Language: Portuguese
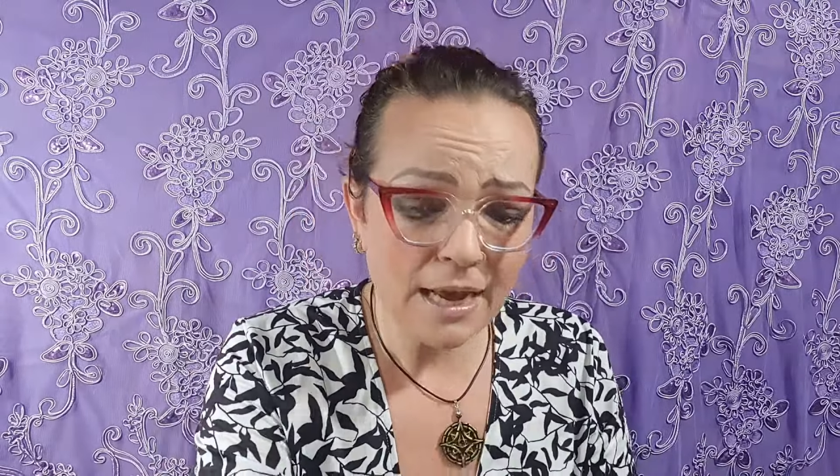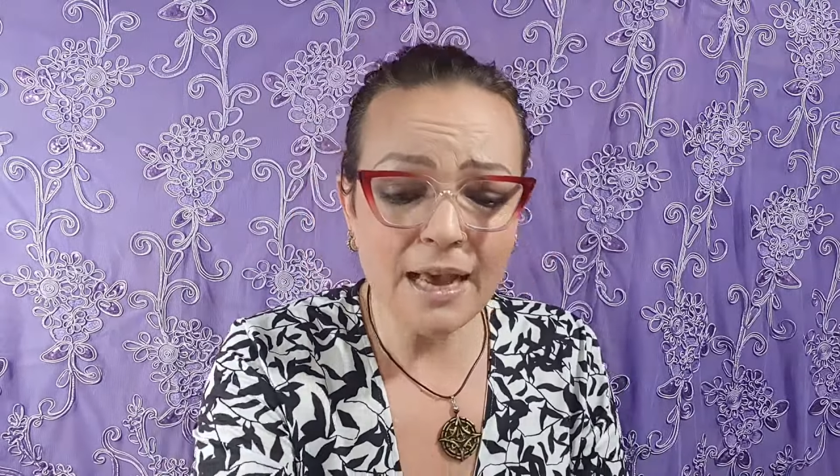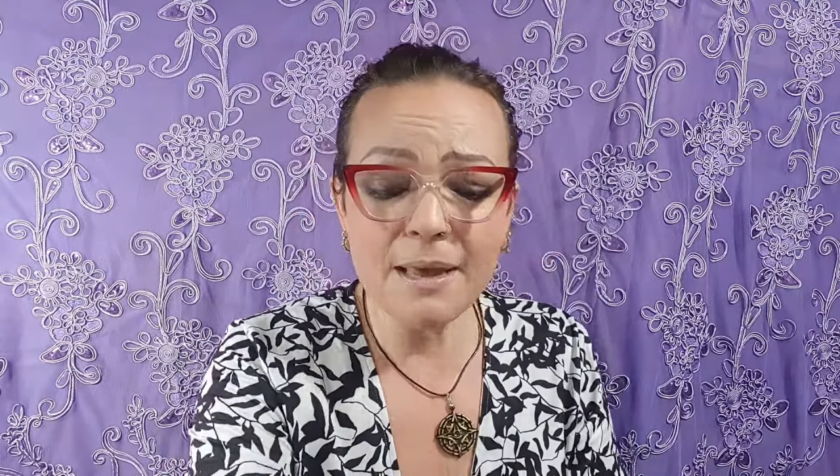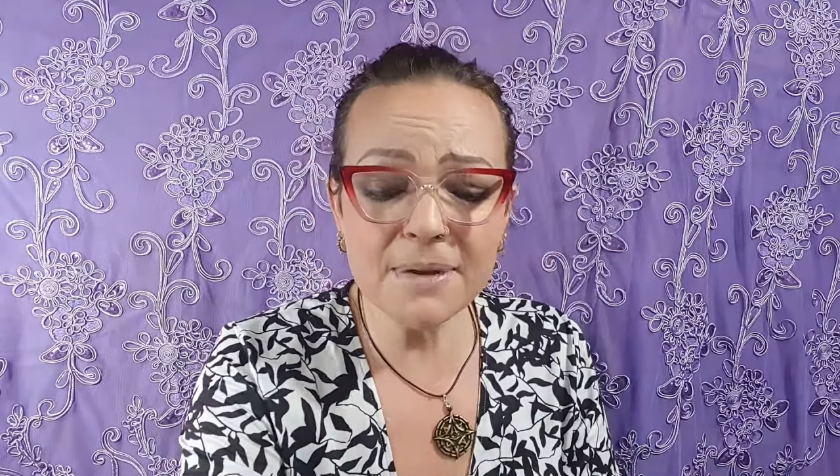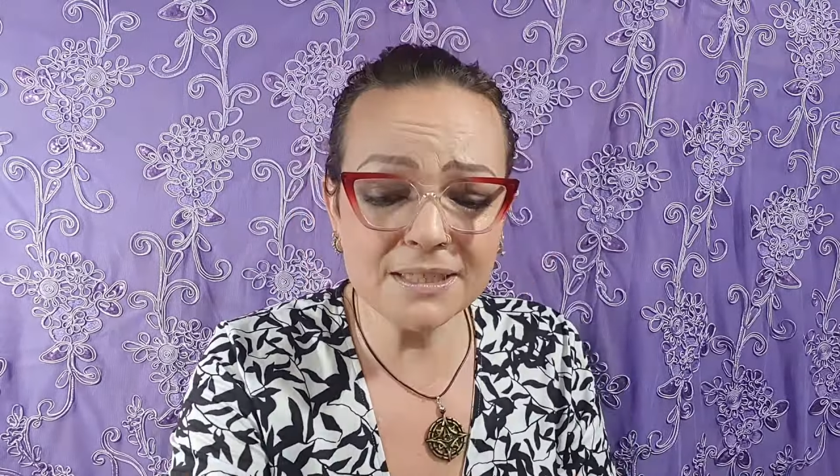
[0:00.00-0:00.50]

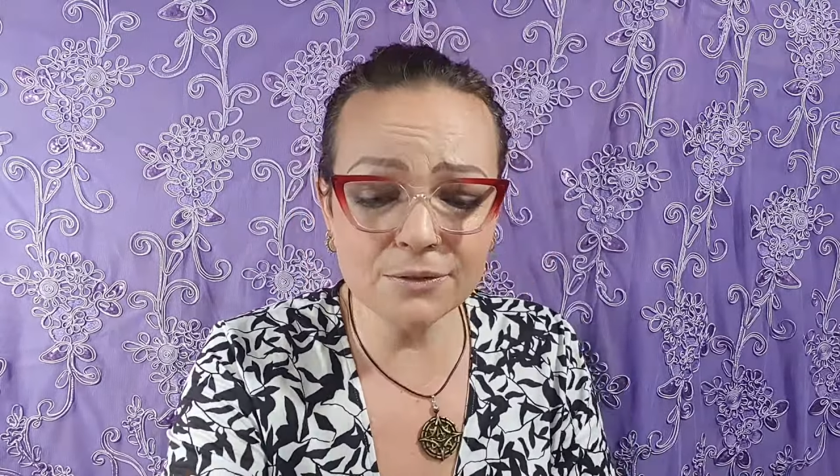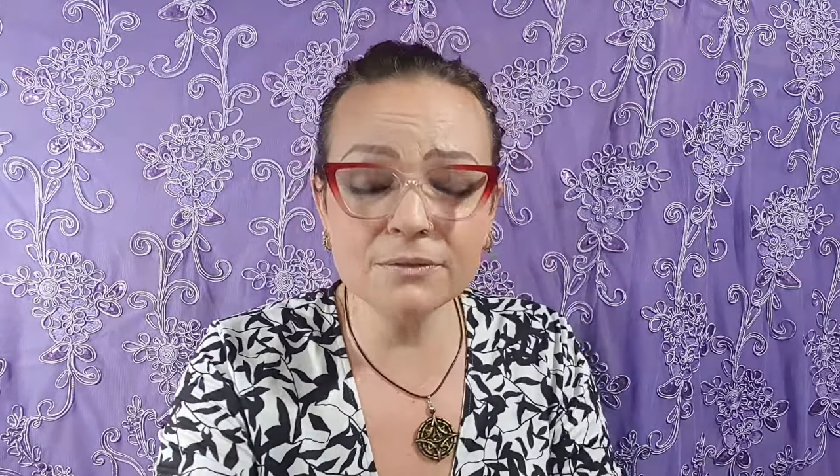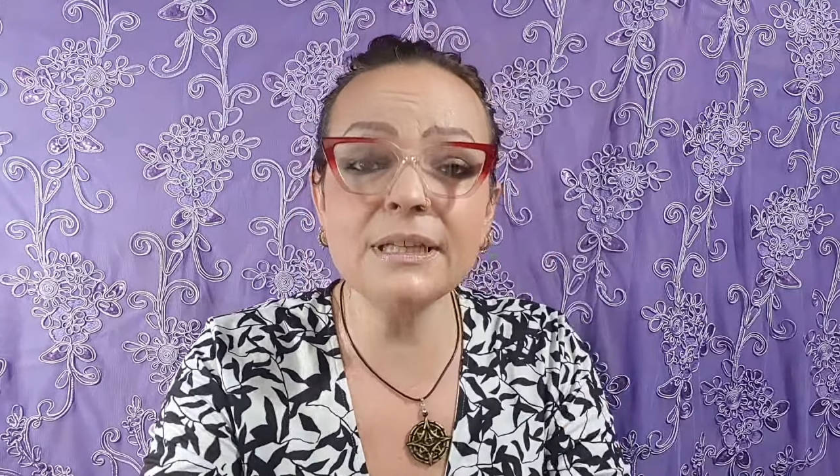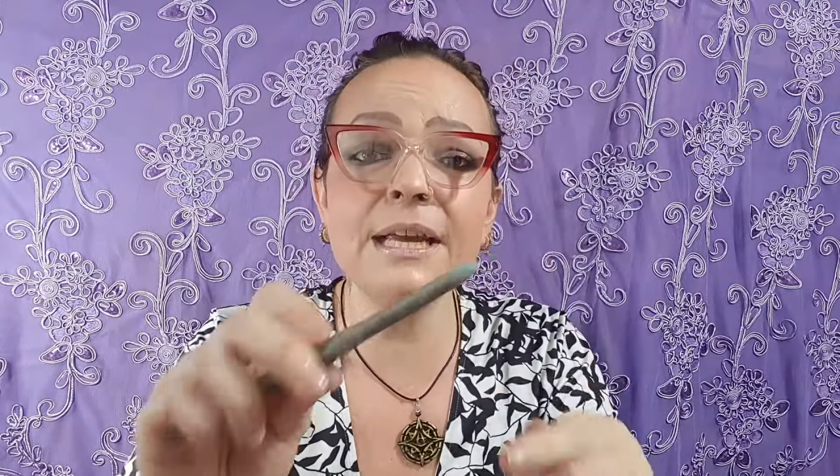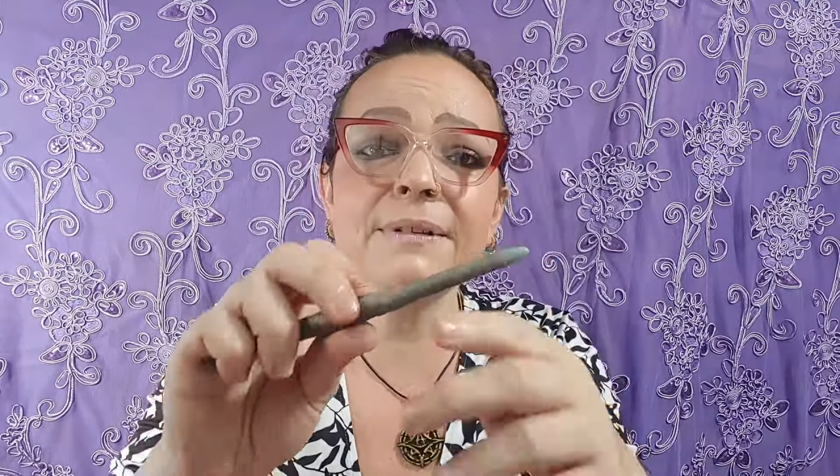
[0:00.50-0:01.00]
Ai, mas eu não
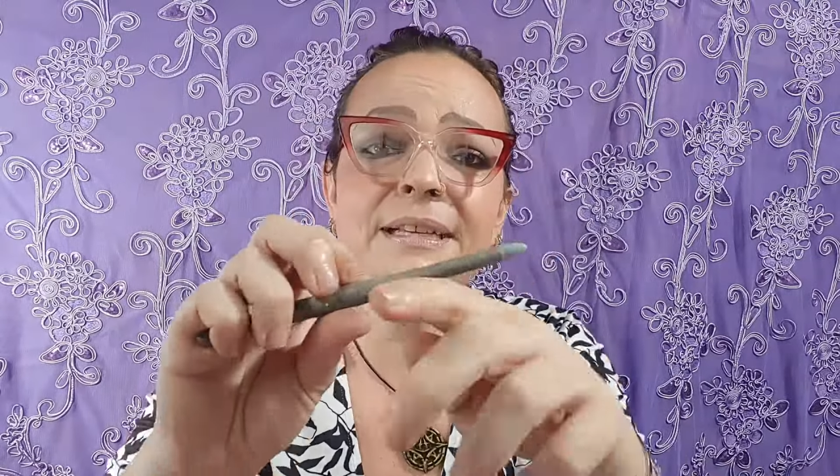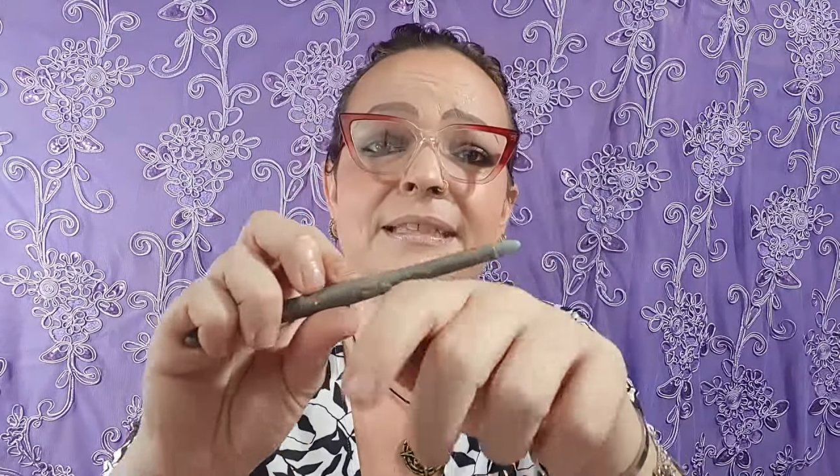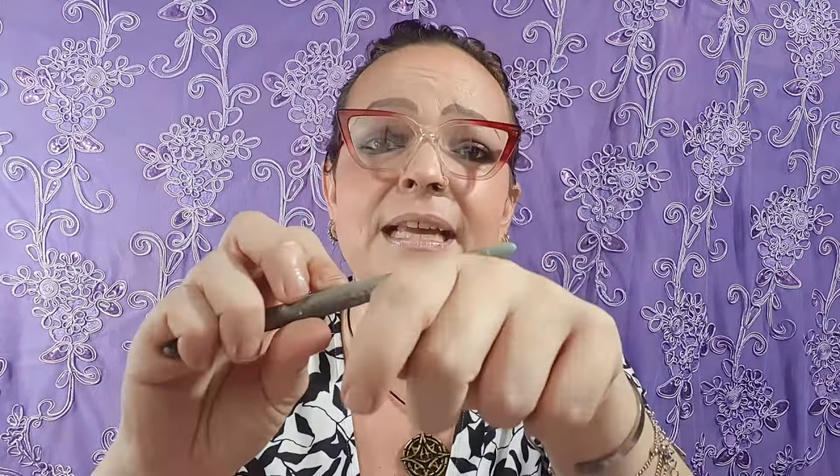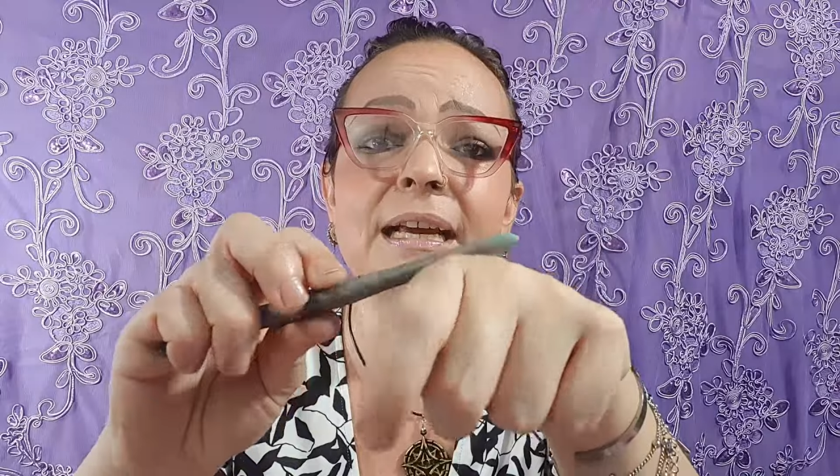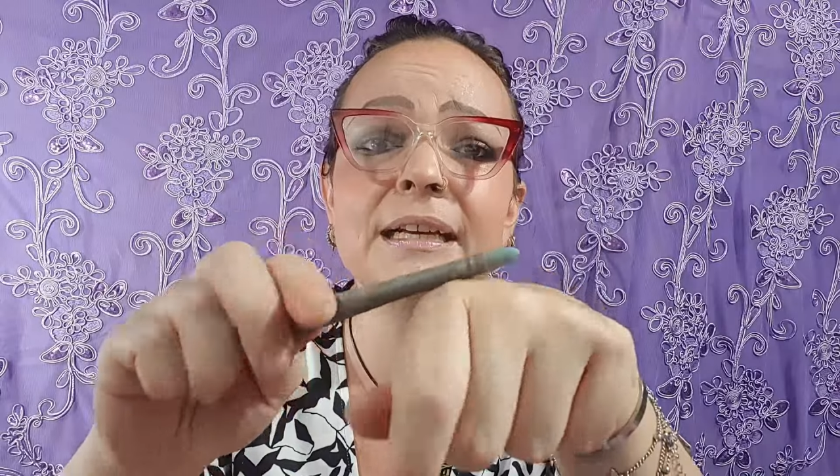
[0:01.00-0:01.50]
tenho a
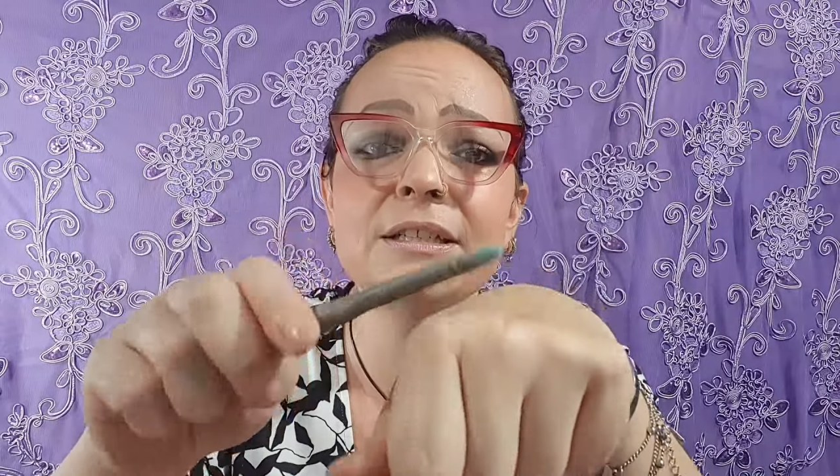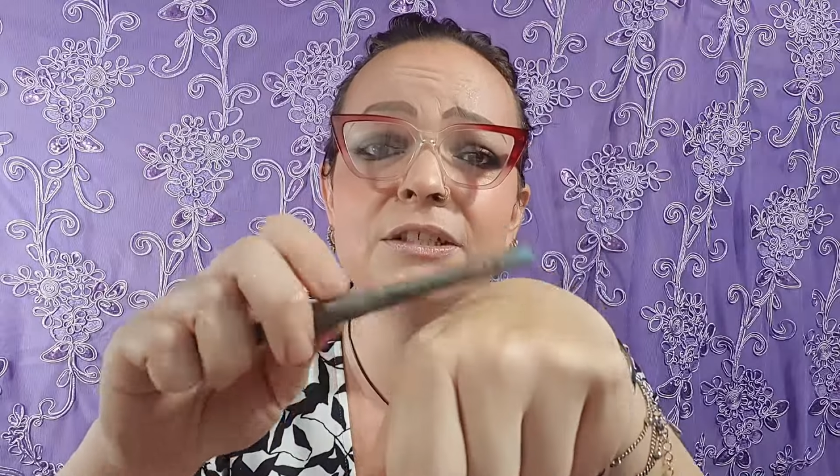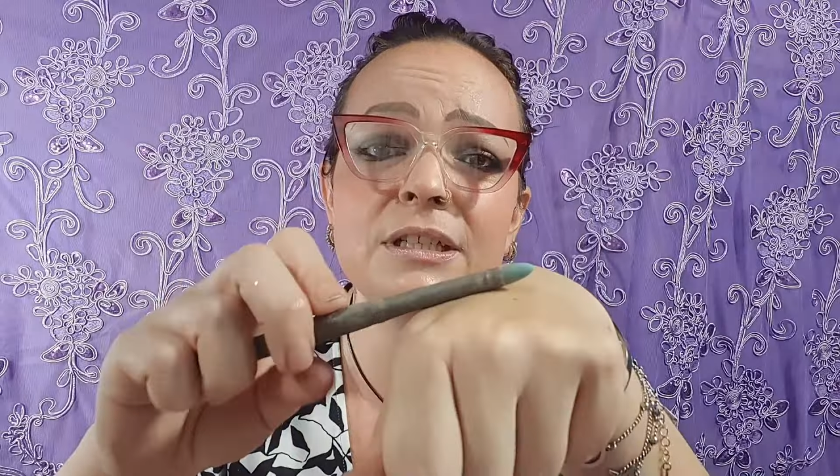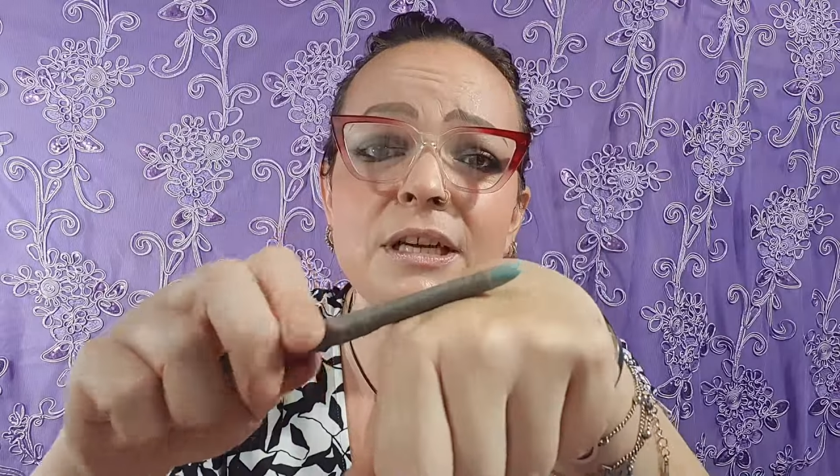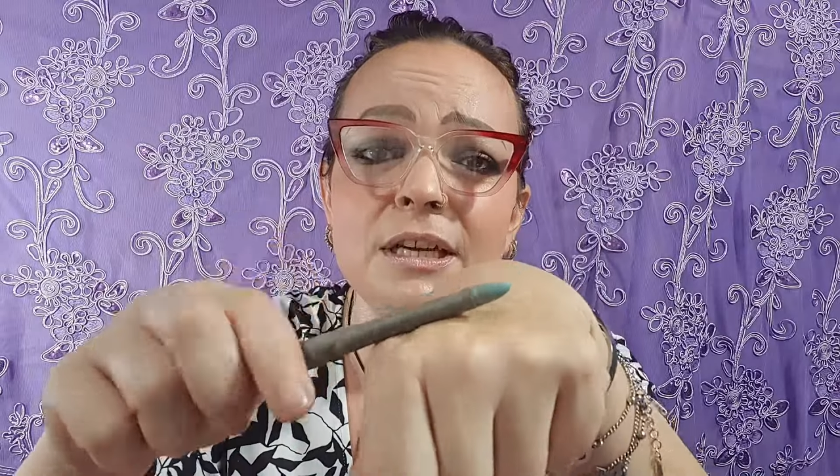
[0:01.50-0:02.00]
esteca
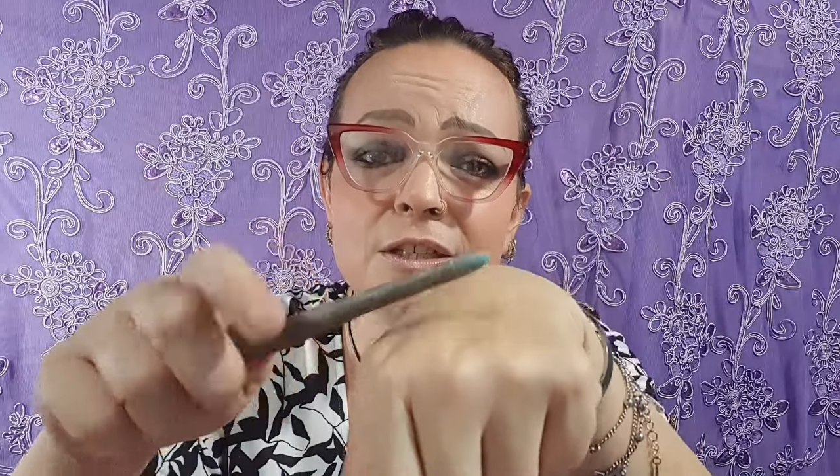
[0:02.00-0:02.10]
de...